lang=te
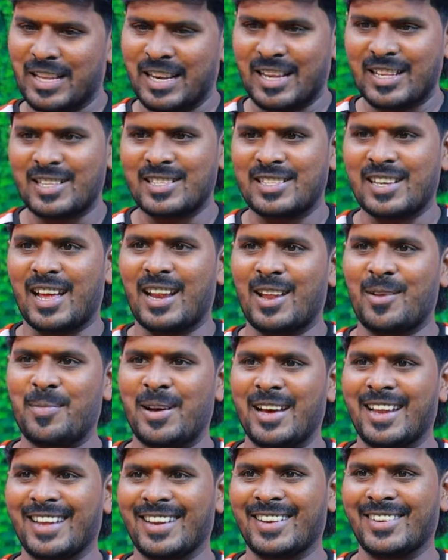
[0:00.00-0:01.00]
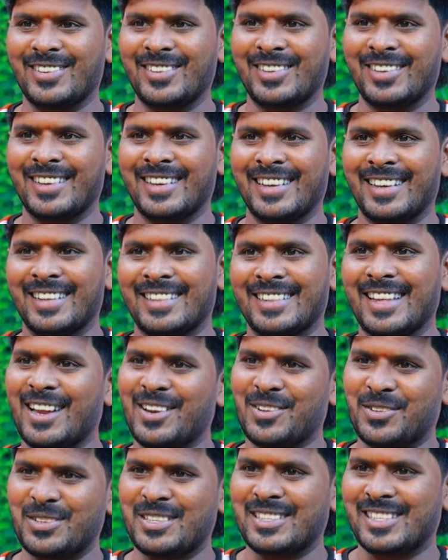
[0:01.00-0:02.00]
మీరైతే చాలా మారారు
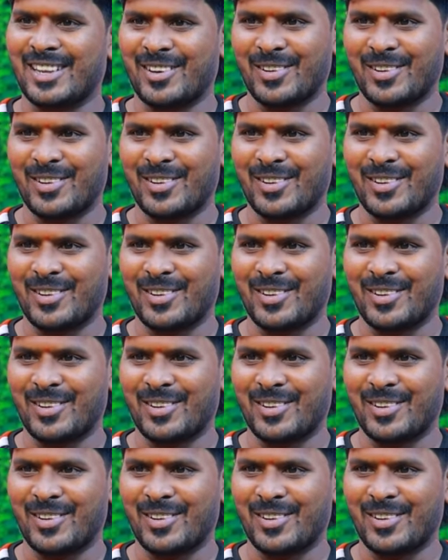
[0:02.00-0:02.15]
దాని గురించి